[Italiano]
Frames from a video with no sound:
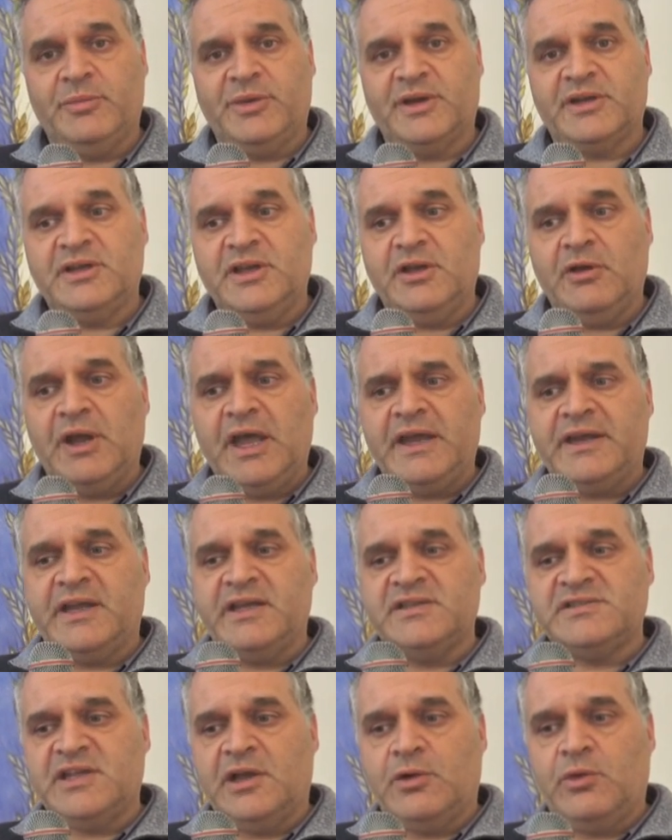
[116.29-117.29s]
particolare
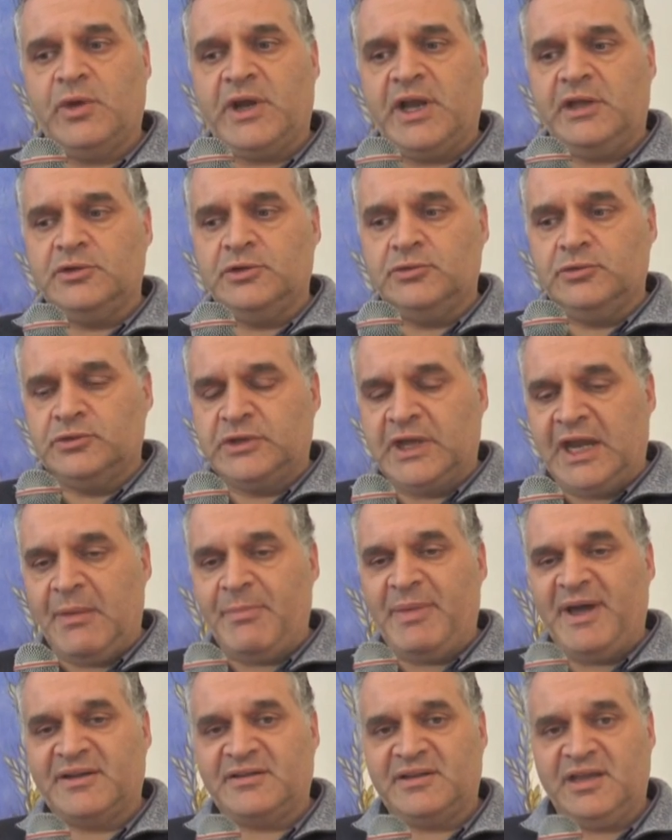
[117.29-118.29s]
che sta curando tutta la
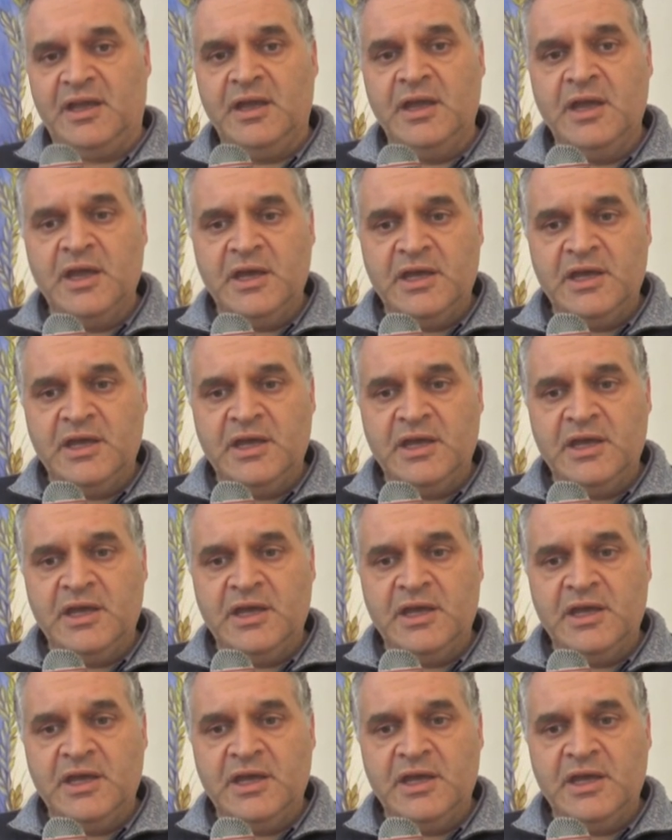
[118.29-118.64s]
parte